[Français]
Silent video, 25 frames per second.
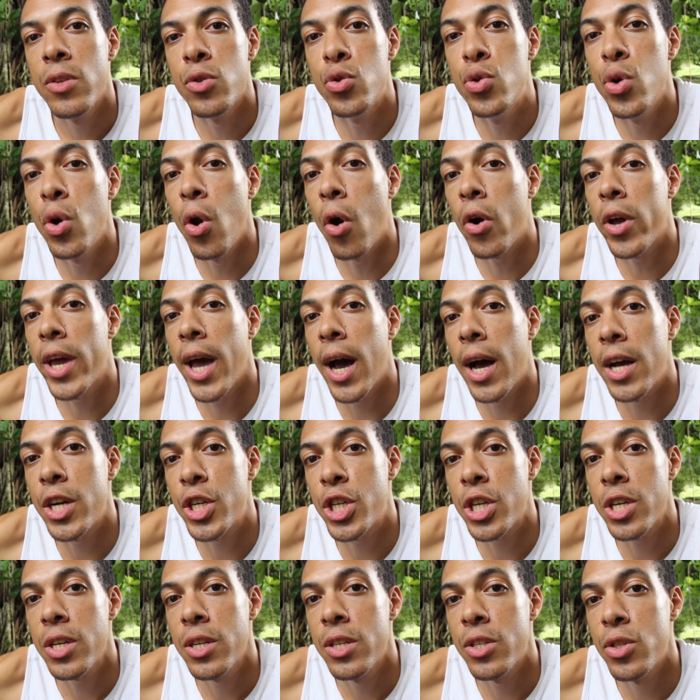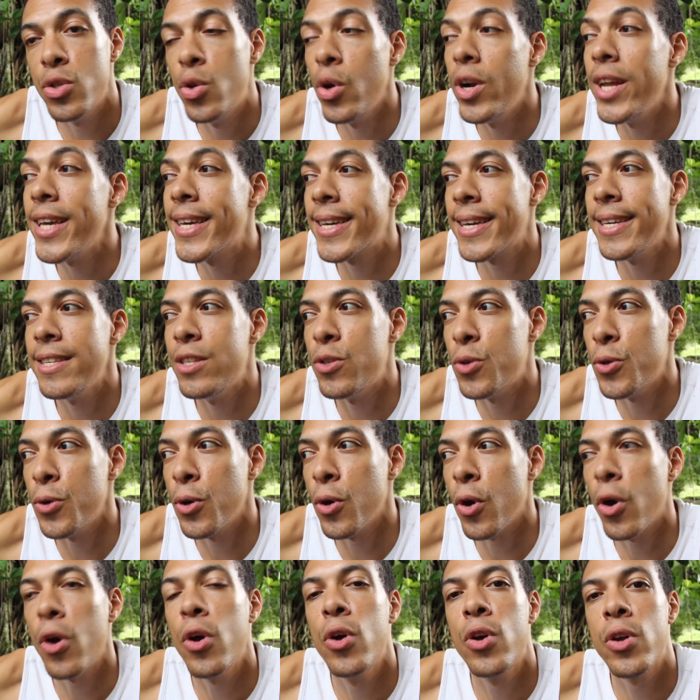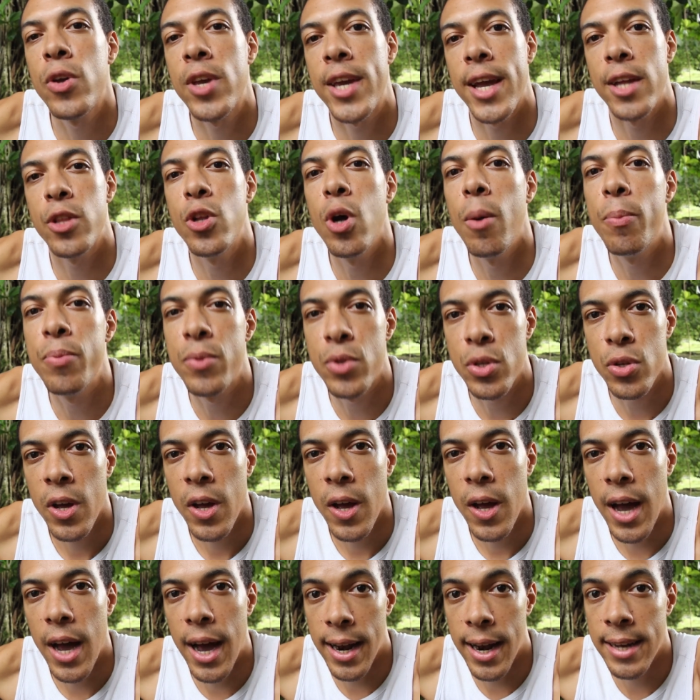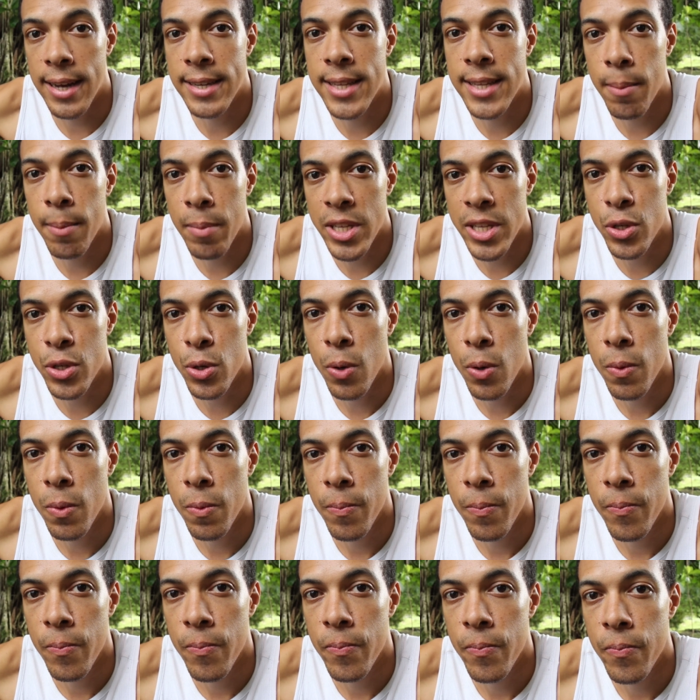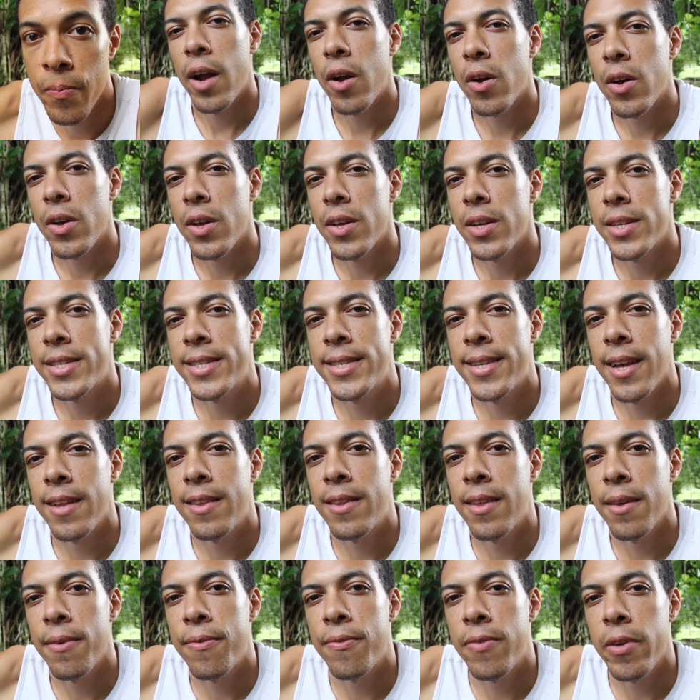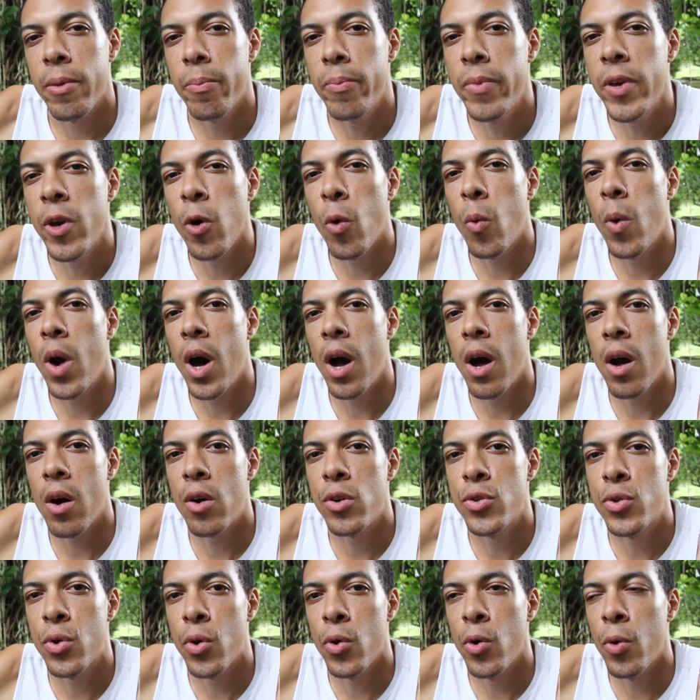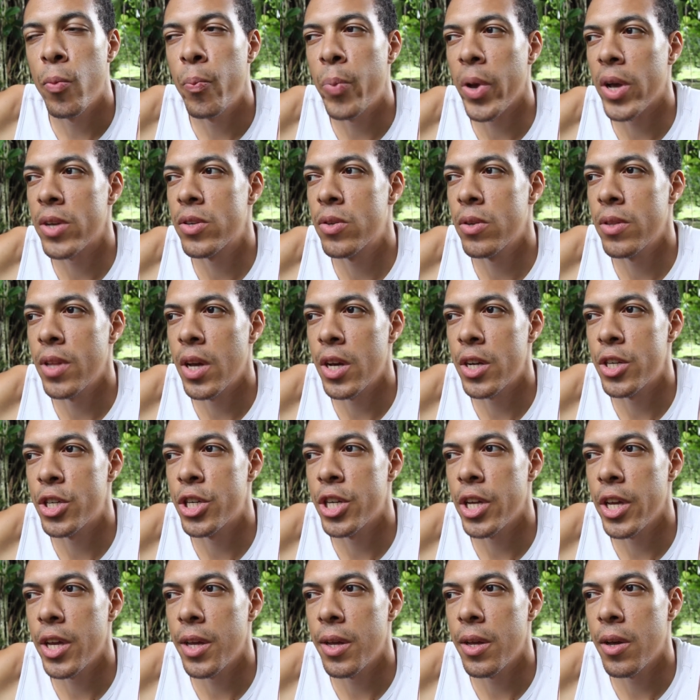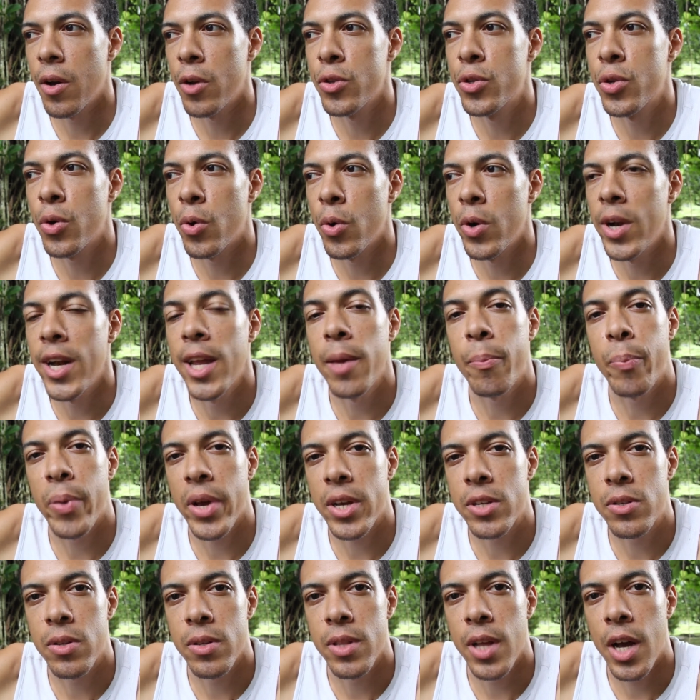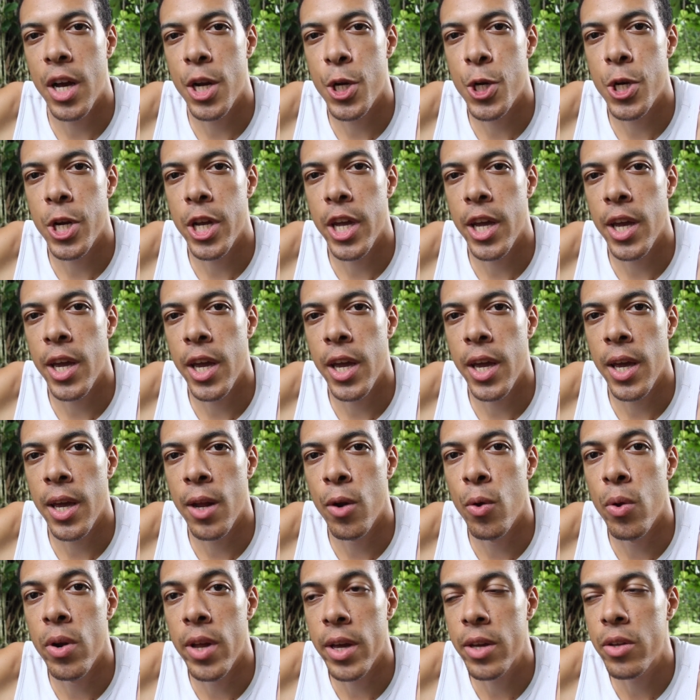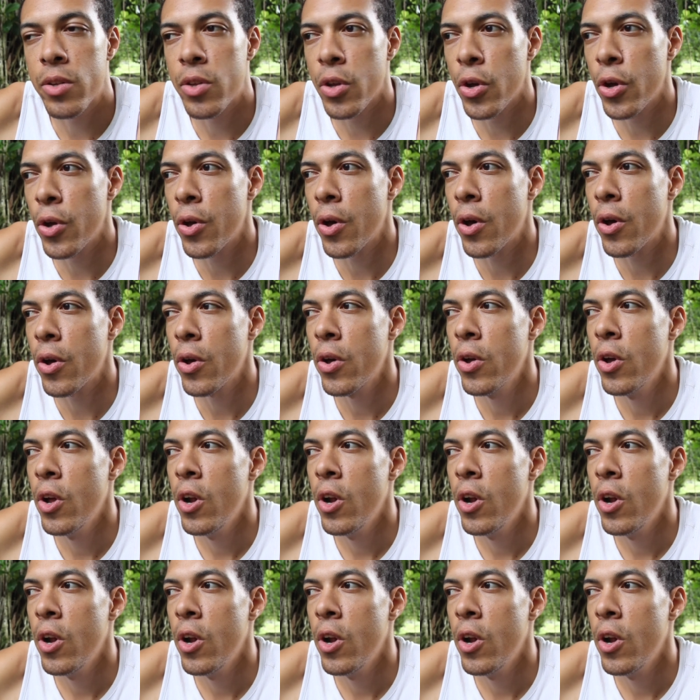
du langage, de l'écriture qu'adopte Alain Damasio. Alors cet effet miroir entre le personnage, entre les personnages et le lecteur,